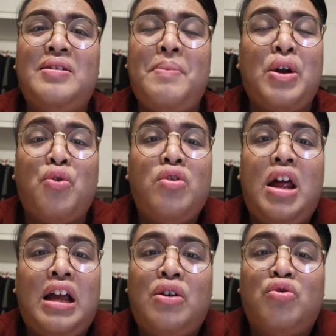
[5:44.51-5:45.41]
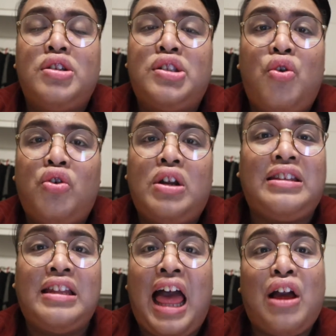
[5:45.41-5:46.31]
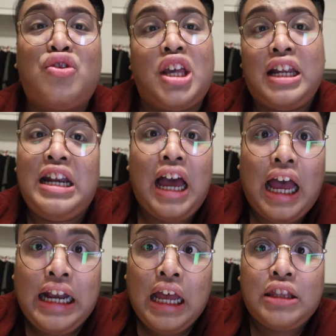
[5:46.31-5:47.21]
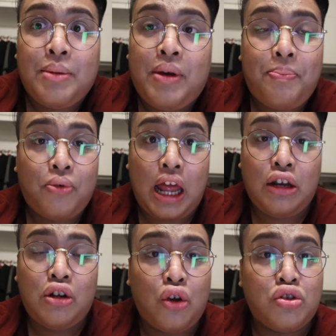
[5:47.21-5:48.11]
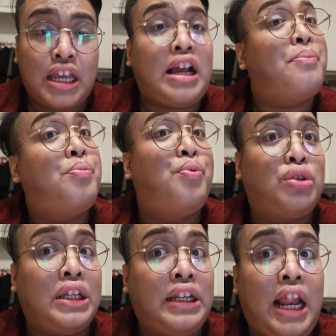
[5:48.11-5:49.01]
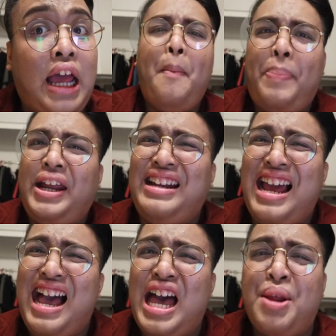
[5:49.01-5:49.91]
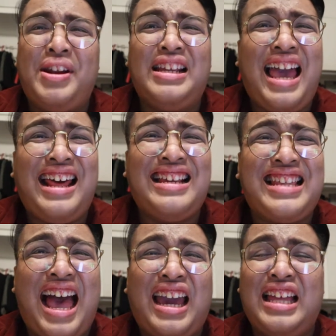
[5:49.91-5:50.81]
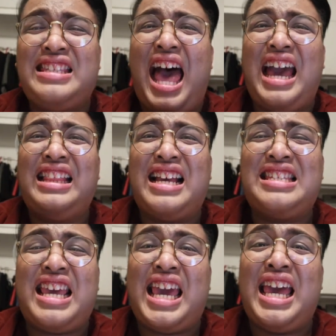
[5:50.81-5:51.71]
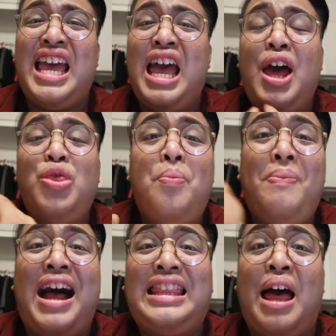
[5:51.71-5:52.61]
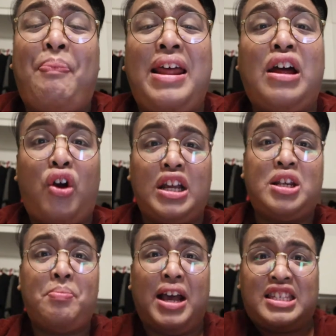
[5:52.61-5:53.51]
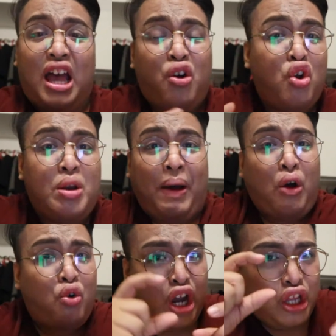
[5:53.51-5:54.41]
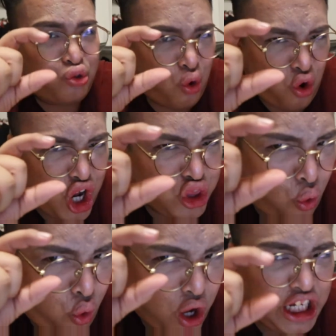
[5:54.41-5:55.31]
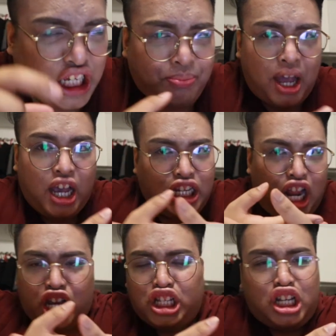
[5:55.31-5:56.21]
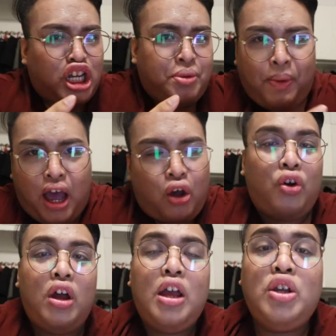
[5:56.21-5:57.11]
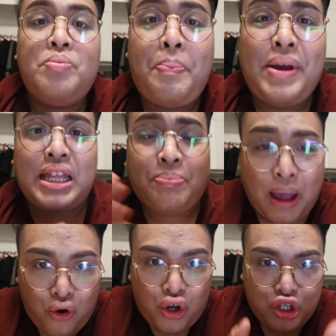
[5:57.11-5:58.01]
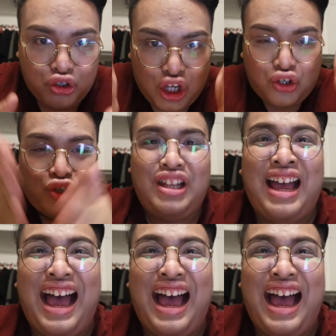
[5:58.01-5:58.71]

magulang ang gustong nagtatago sa kanilang anak, di ba? Lalo na kung sa ikabubuti nila. Pero yun na nga, ano ba nangyari sa akin? Sa akin kasi, nung bata pa ako, kasi mga sanggol pa akong gantong gantong kaliit, mga ginaganyan pa ako, mapayat pa akong ganun-ganun.